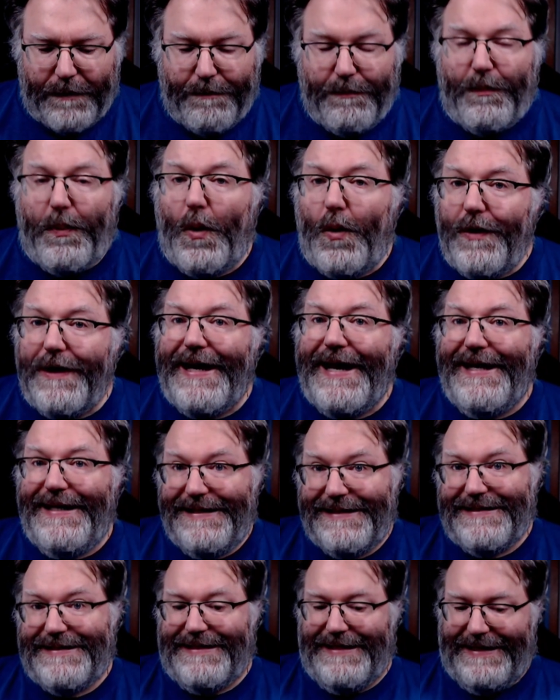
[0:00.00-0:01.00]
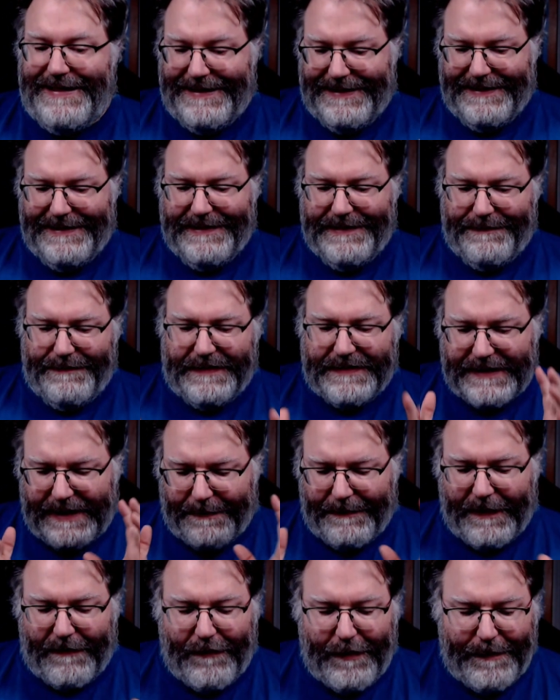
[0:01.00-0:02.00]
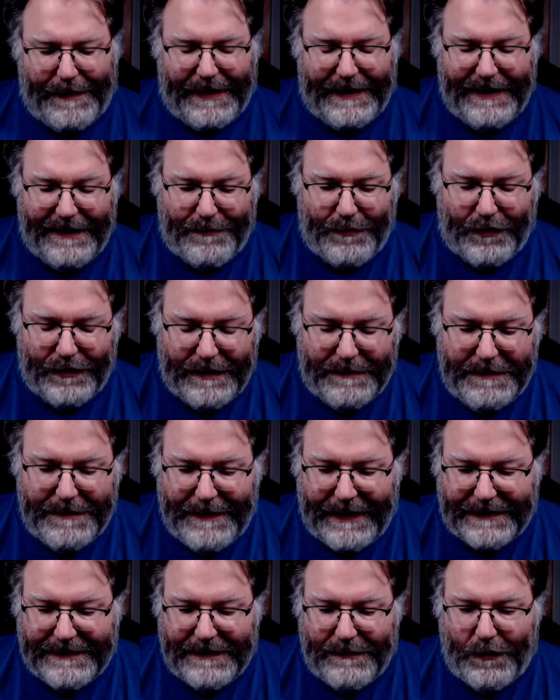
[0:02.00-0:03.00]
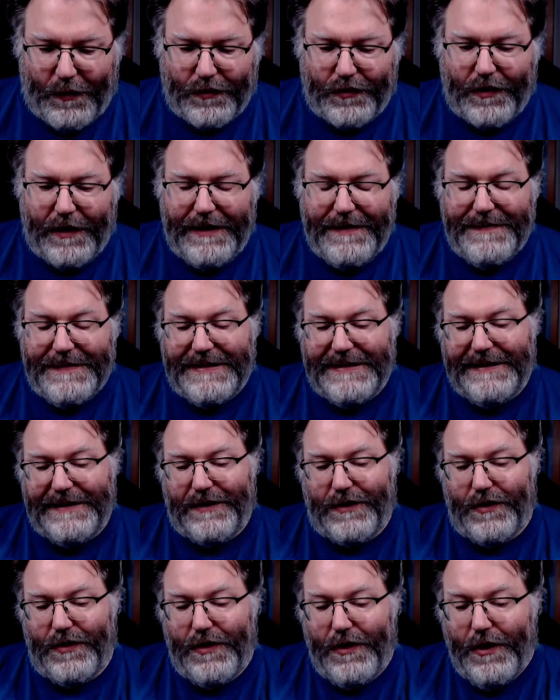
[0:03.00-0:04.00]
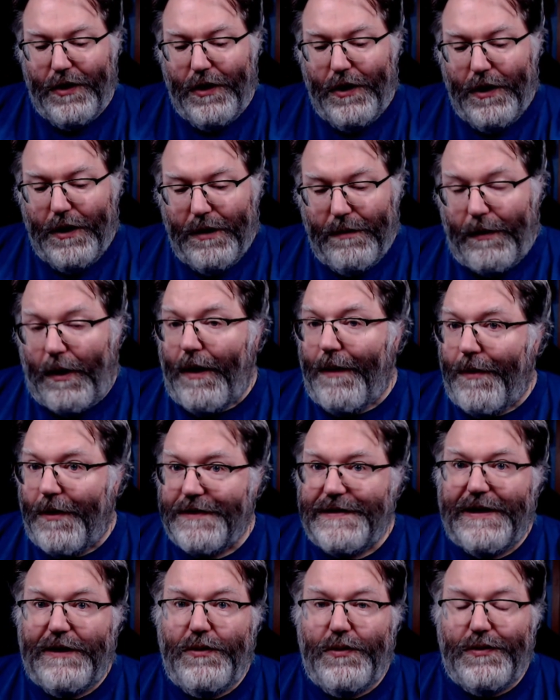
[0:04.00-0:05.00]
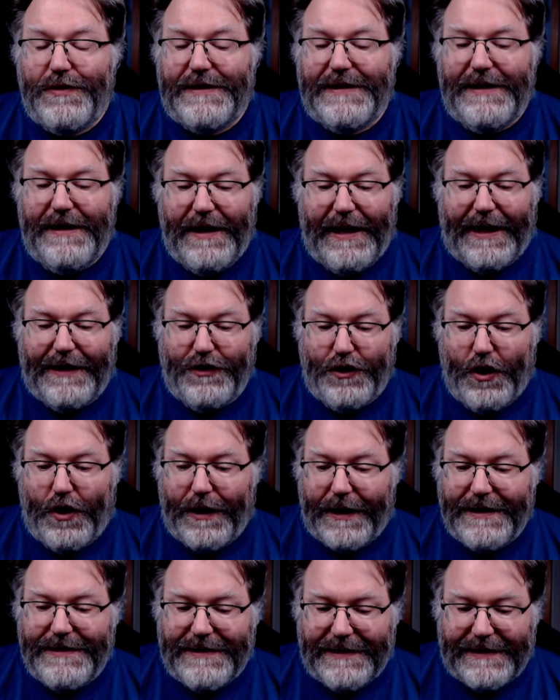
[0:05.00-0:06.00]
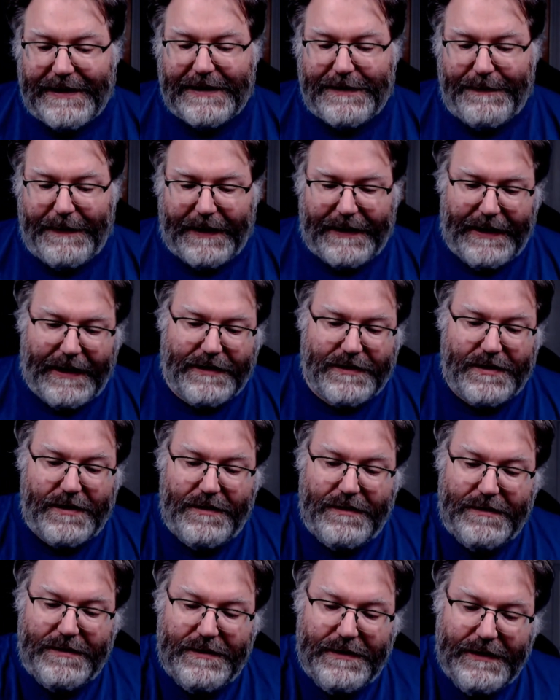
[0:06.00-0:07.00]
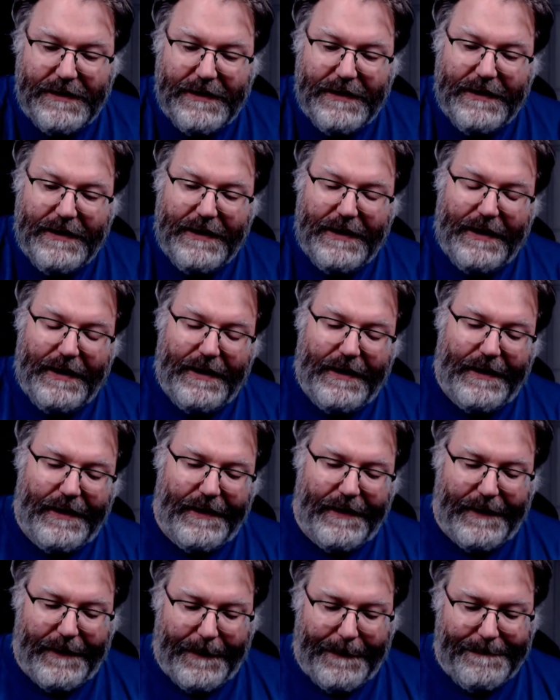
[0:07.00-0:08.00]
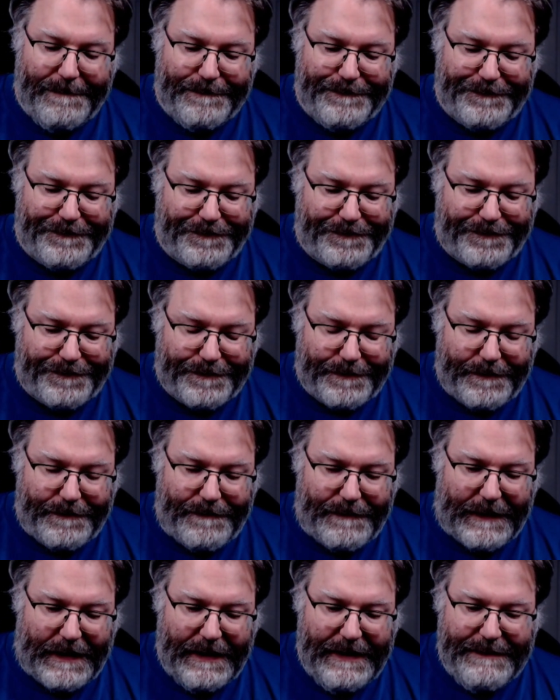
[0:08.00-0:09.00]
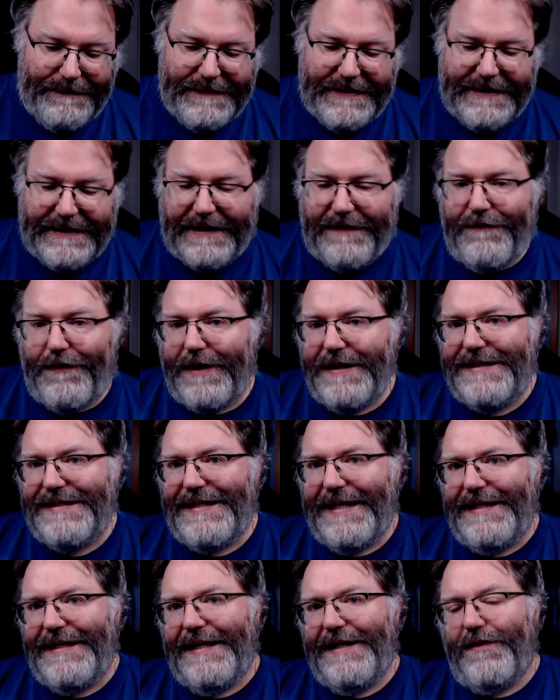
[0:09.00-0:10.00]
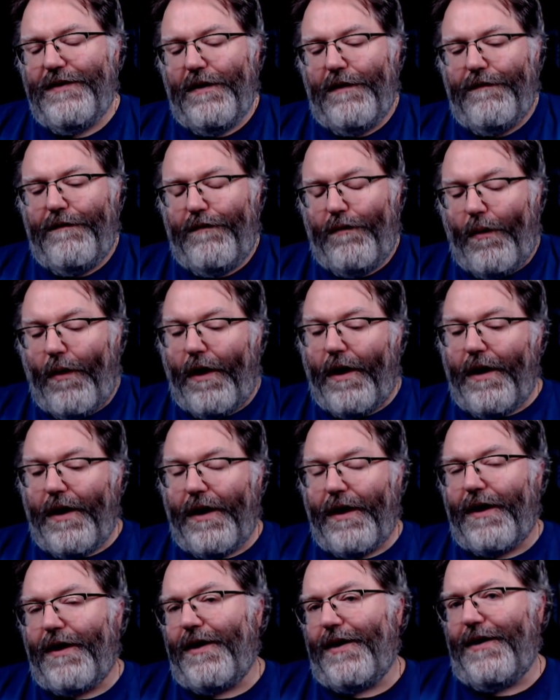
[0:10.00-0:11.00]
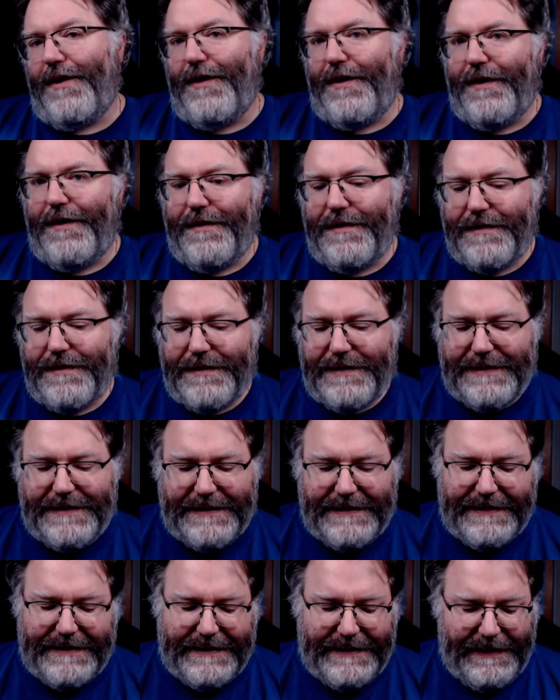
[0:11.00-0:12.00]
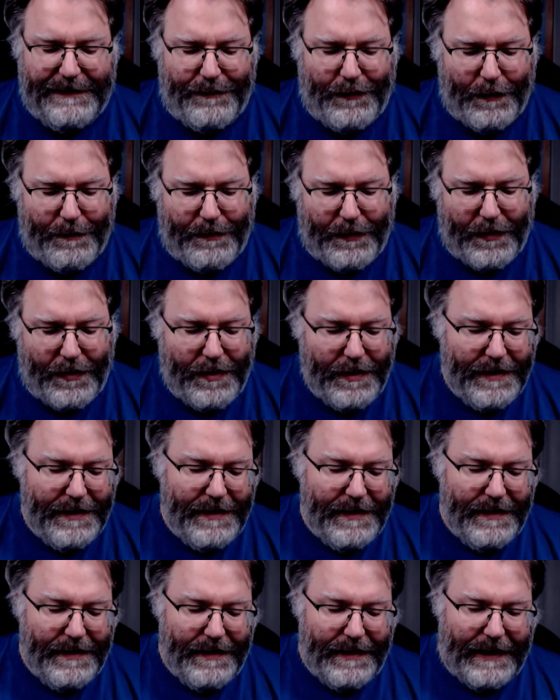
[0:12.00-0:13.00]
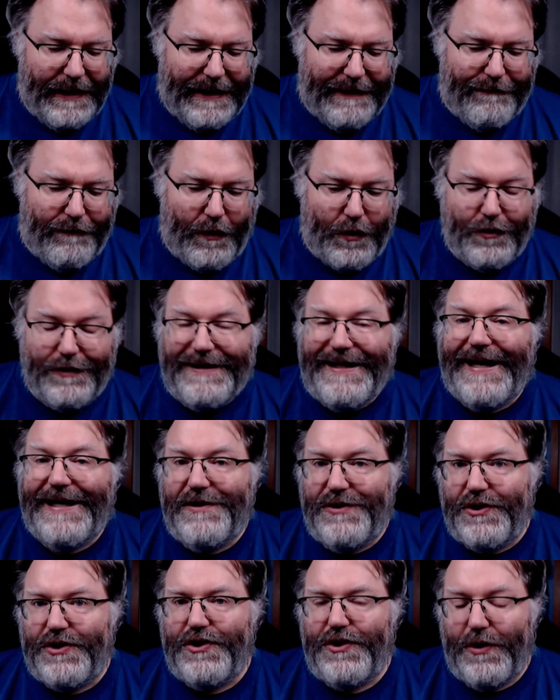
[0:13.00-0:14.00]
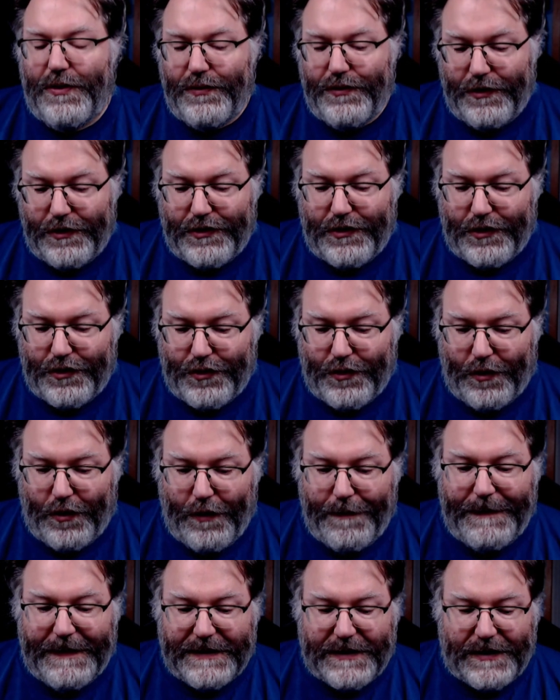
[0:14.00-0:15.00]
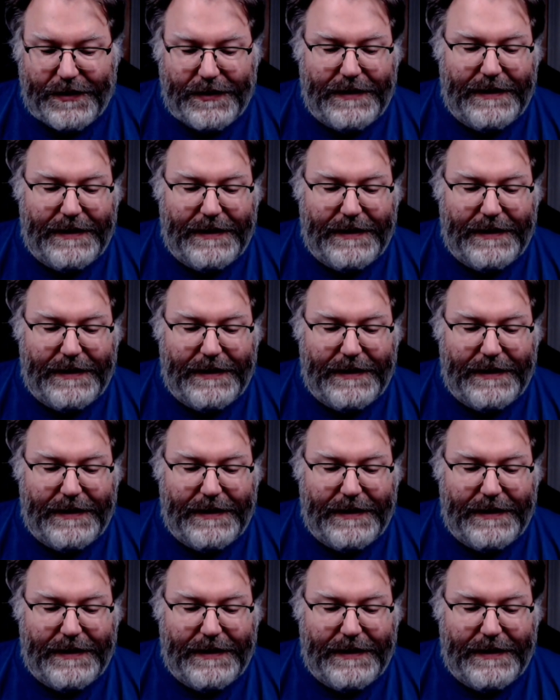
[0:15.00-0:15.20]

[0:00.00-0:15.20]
pour l'instant, parce qu'après avoir parlé avec mon ami Martin Montreuil, il me dit que, bon, en passant lui aussi, il a adoré cette expérience-là. Euh, il me dit qu'il va essayer de voir euh, s'il ne peut pas avoir une traduction de ce jeu-là, parce qu'il